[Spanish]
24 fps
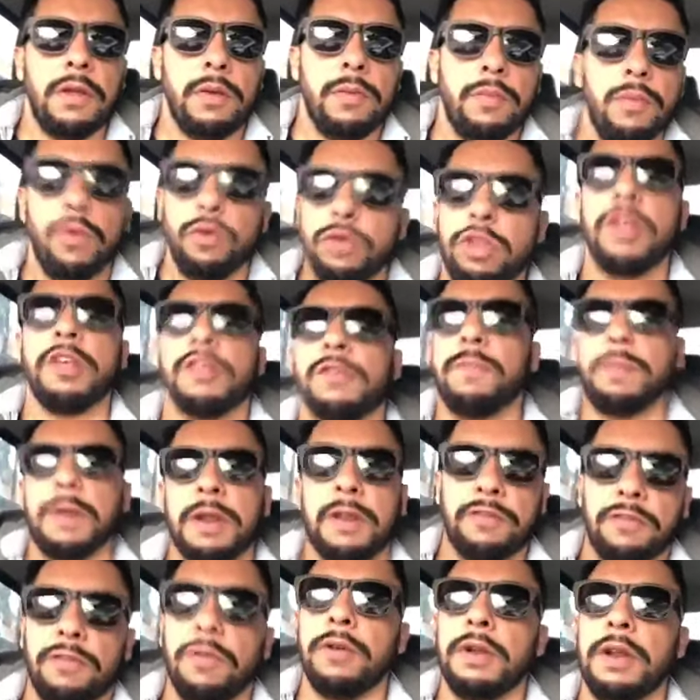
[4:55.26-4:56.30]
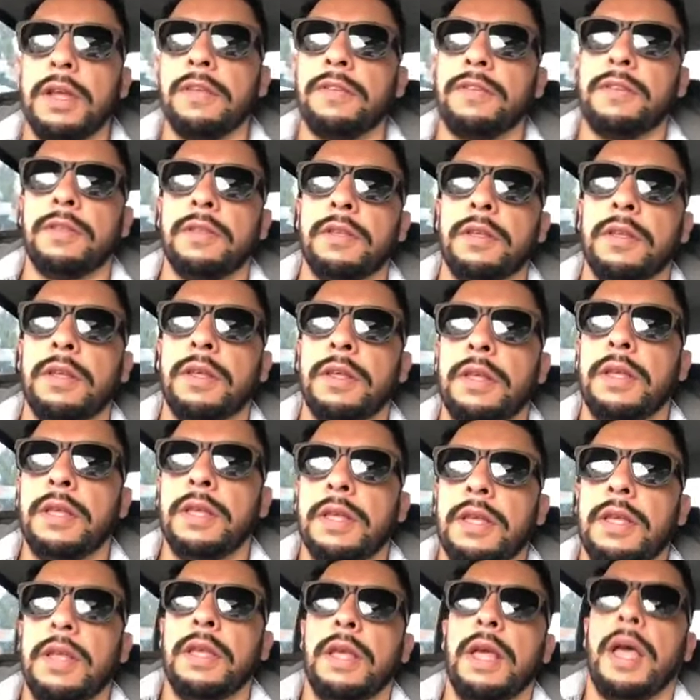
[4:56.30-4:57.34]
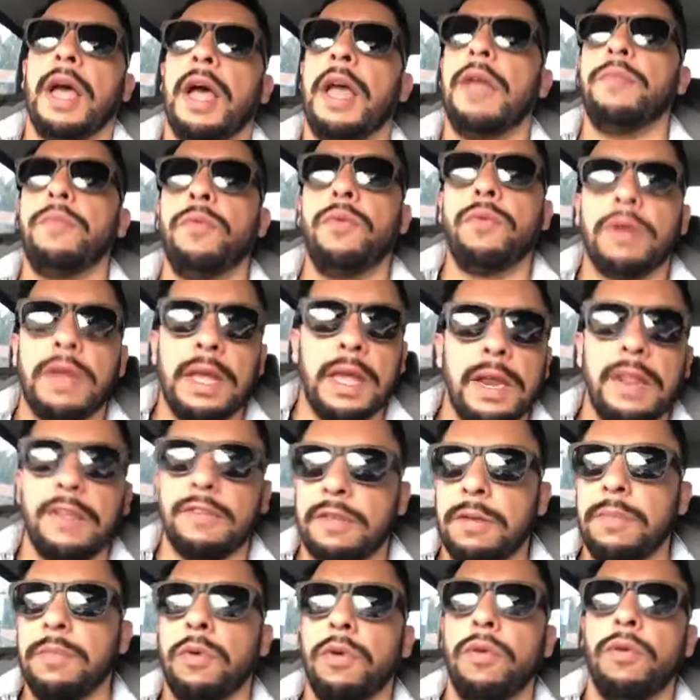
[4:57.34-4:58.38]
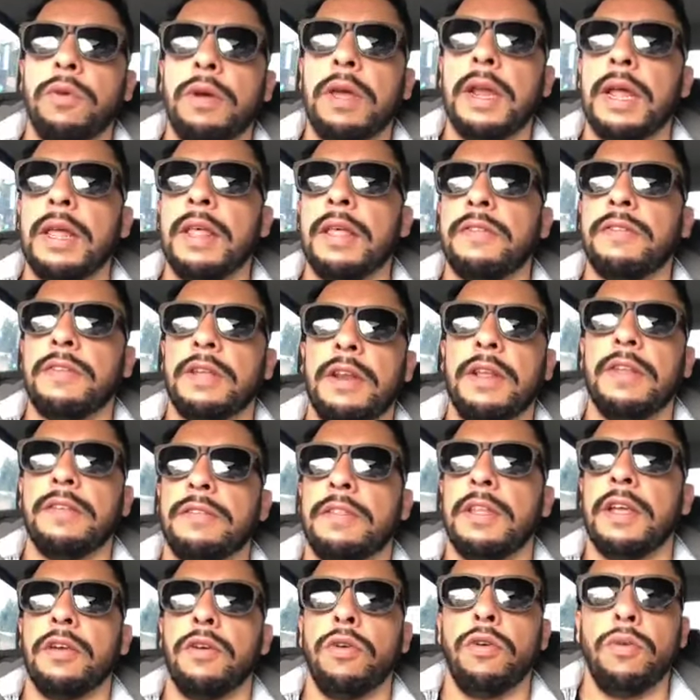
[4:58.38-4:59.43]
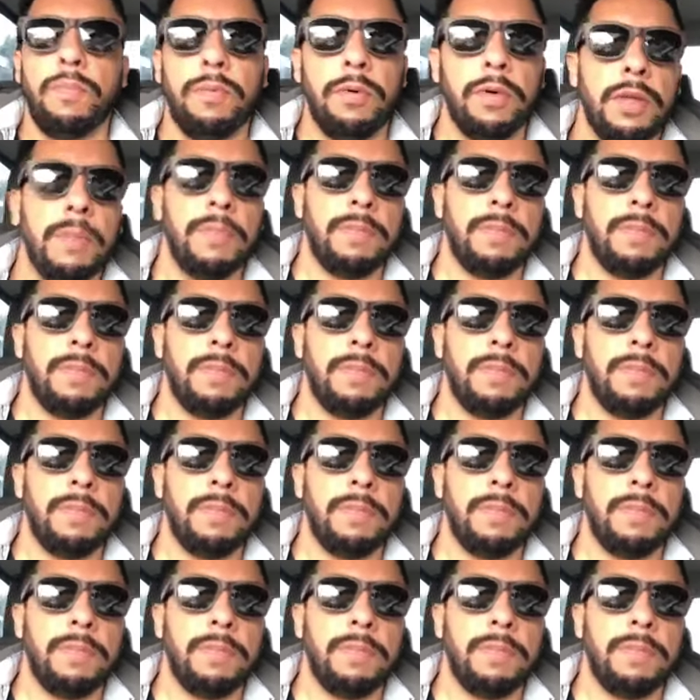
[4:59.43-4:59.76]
Muchas personas. Hay mujeres involucradas en este grupo de